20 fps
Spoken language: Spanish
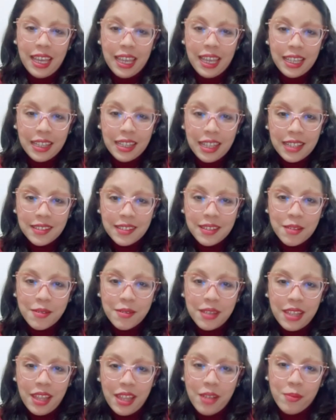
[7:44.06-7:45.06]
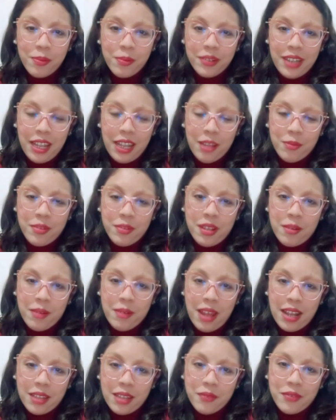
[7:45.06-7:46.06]
En este video podrán
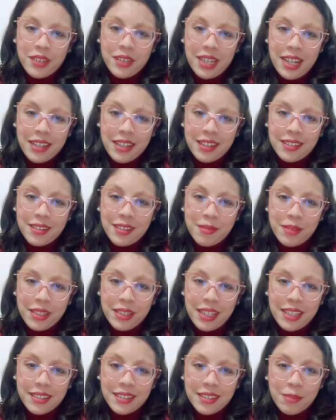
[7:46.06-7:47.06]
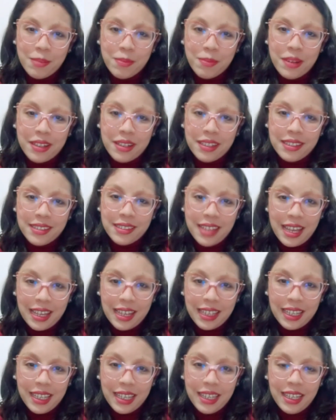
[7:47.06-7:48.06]
observar diferentes evidencias de
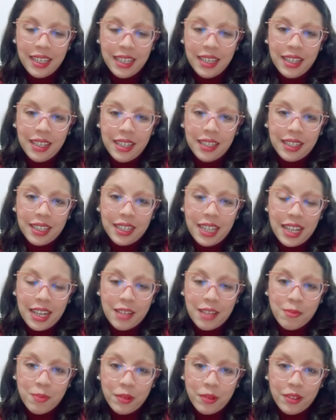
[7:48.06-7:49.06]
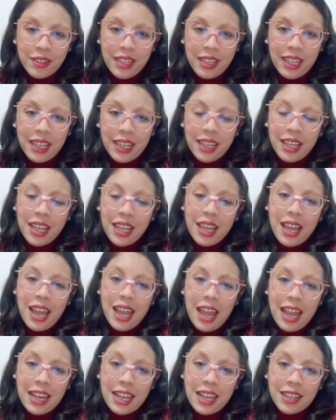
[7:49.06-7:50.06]
aprendizaje que responden
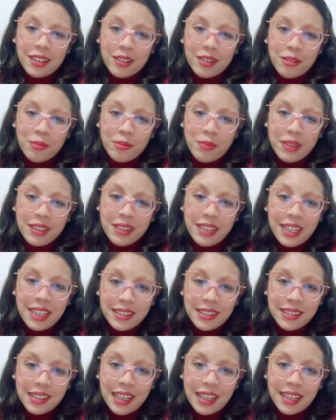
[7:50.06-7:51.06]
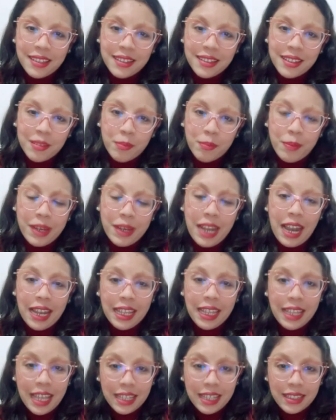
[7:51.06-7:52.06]
a las competencias para
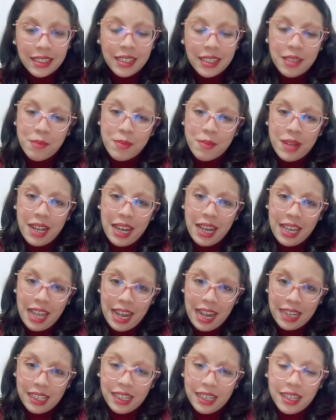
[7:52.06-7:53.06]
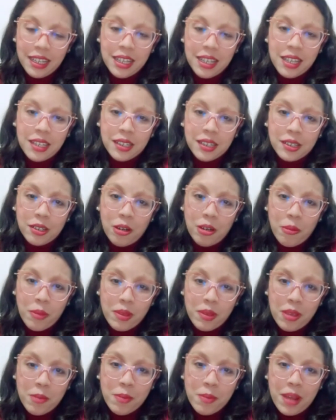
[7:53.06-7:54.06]
la edad y para el área.
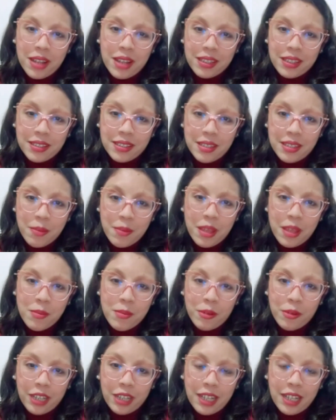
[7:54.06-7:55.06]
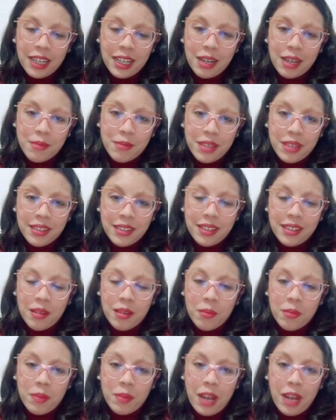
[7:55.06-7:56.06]
Convive y participa democráticamente
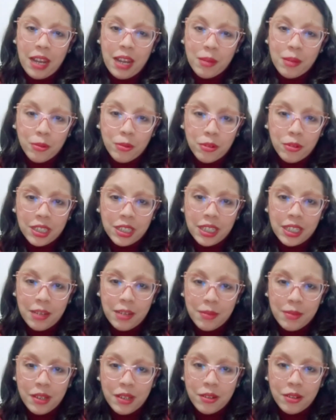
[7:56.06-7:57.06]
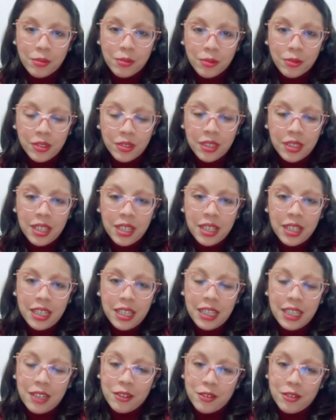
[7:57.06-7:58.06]
para la búsqueda del bien común
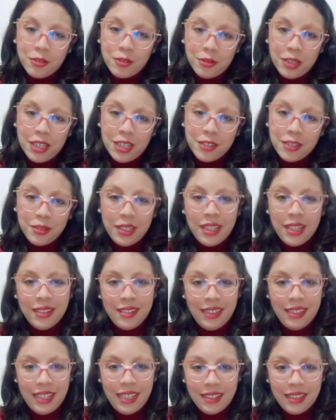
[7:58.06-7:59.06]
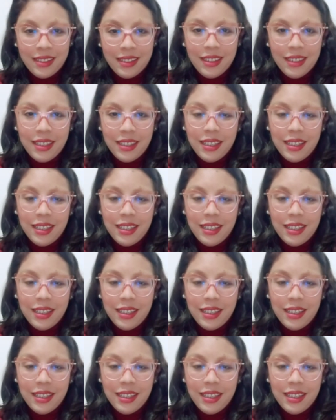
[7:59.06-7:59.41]
y construye su identidad.